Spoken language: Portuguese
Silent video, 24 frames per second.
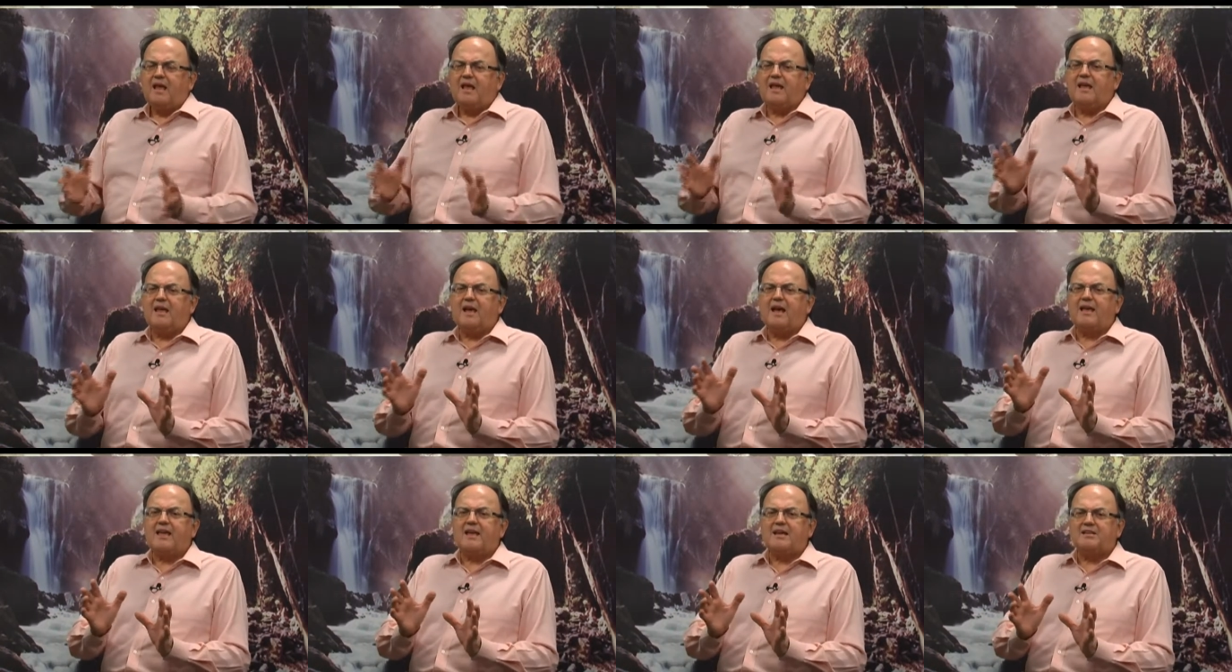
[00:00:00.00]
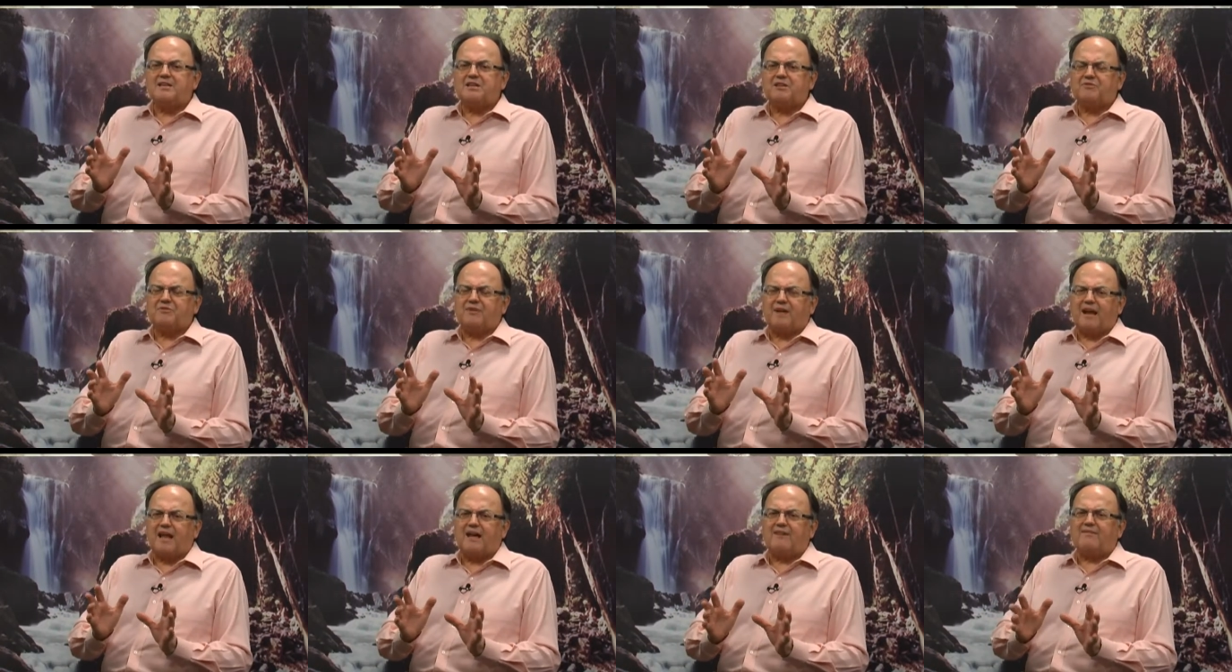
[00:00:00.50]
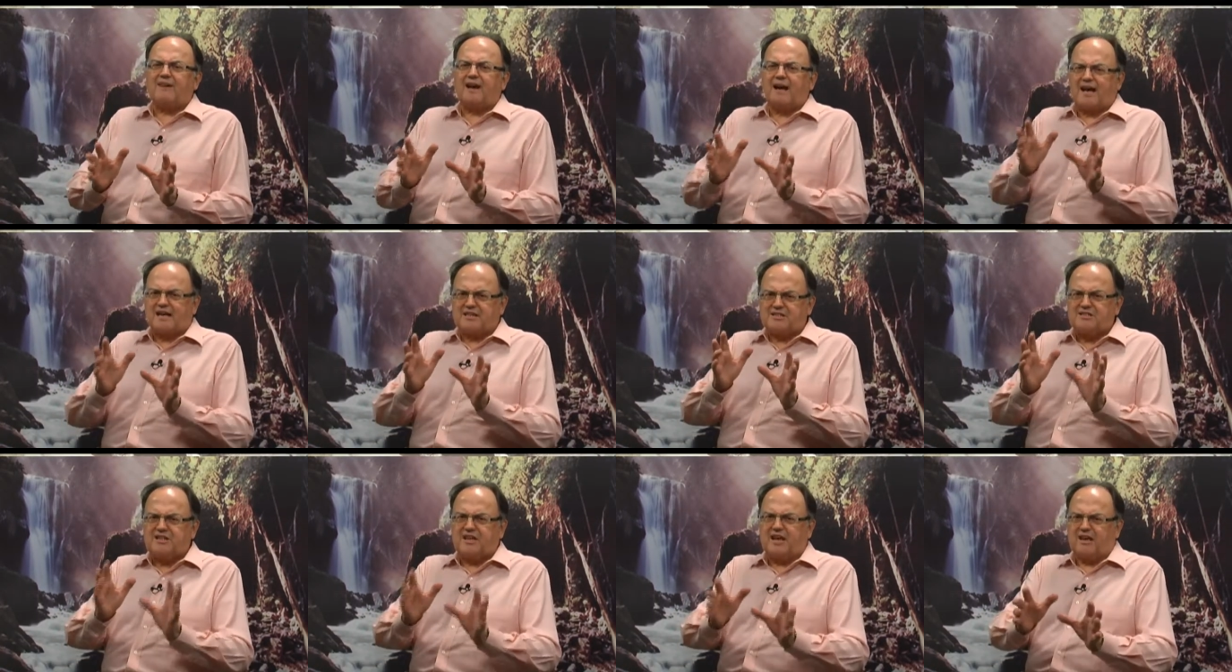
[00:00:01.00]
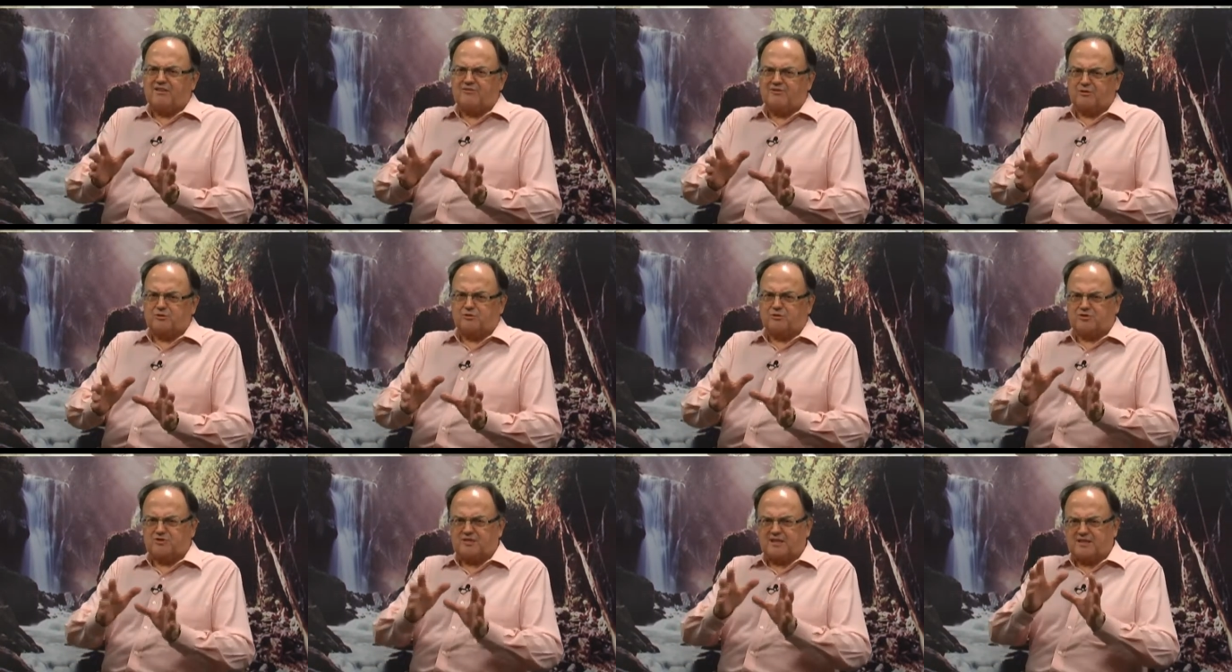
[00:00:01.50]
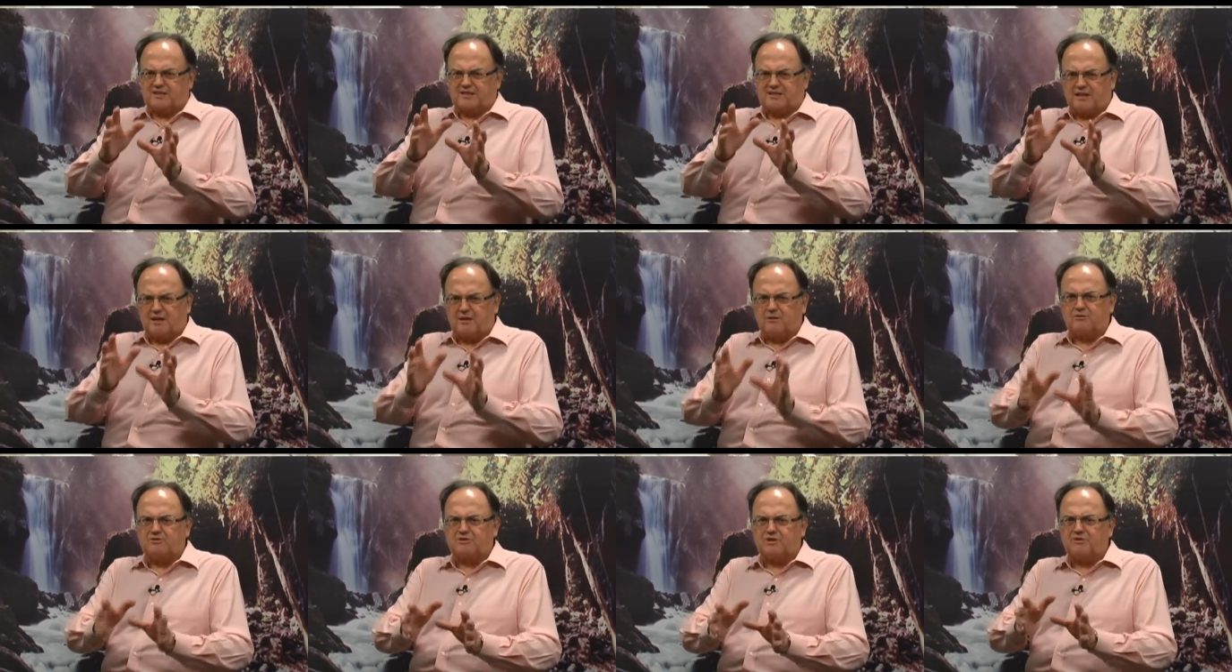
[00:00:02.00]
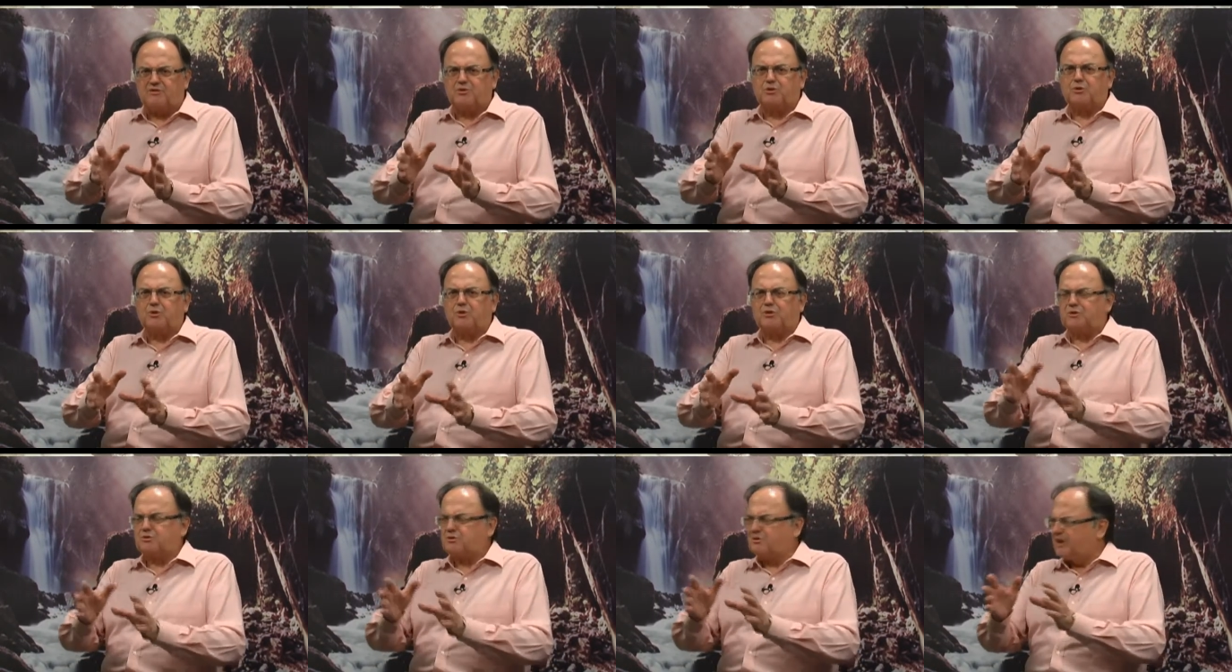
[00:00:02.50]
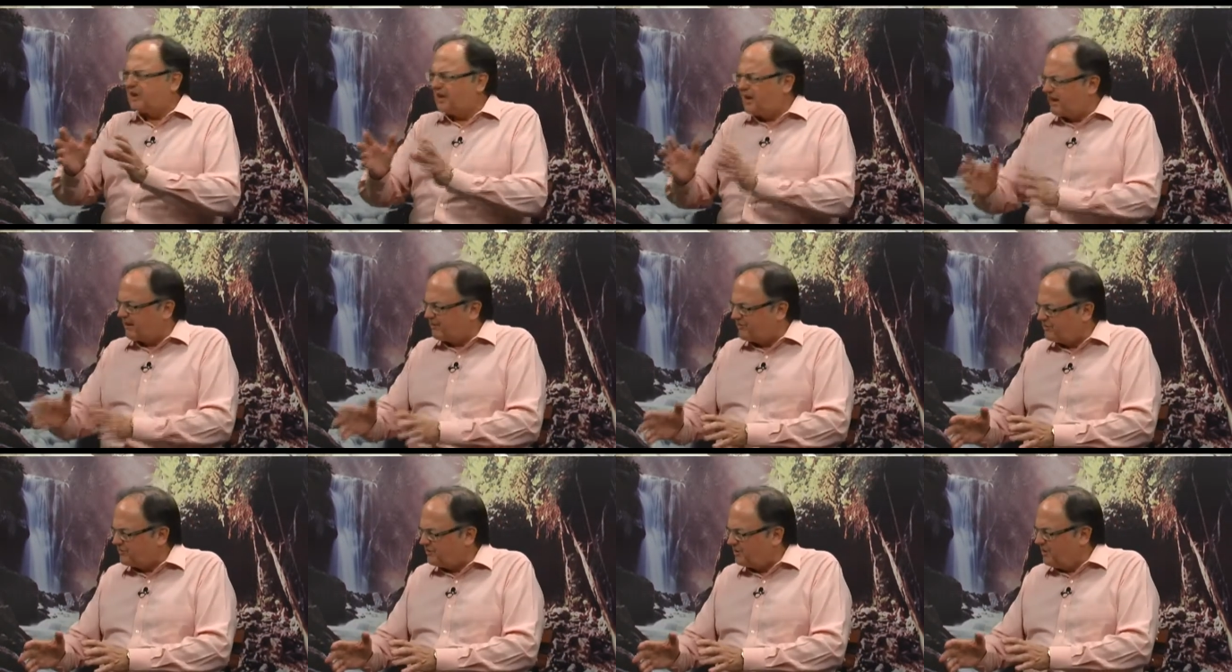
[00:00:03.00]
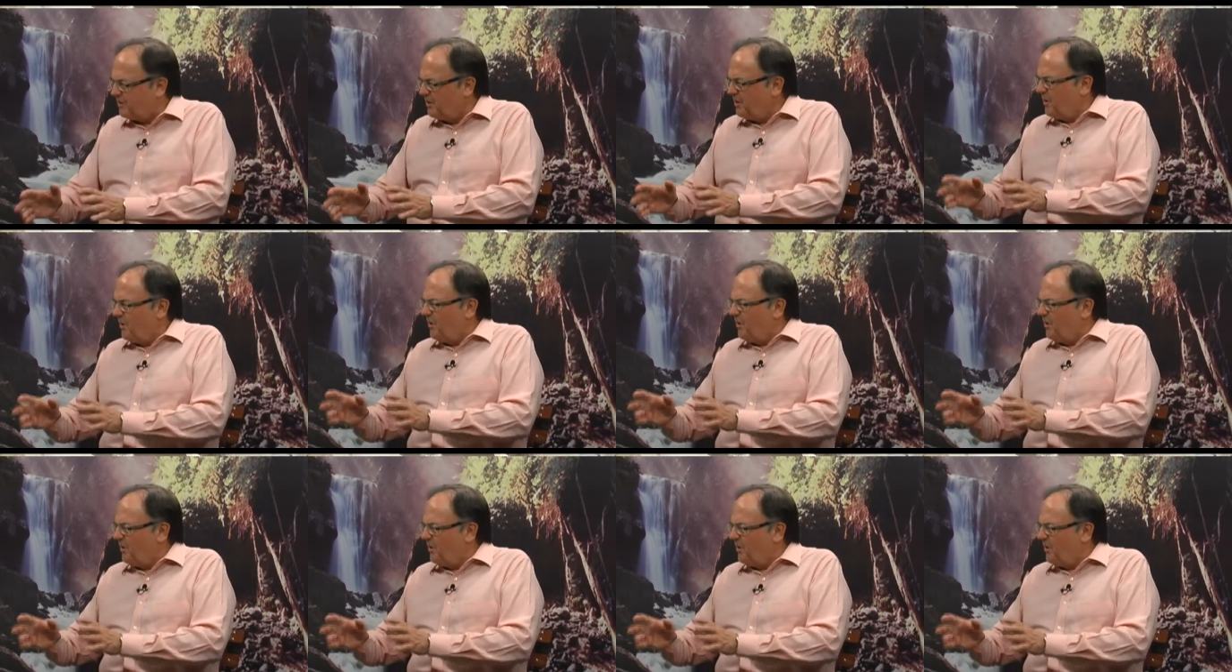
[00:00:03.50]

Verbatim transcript: E aí a gente falava ASIEF, Associação dos Servidores do IEF.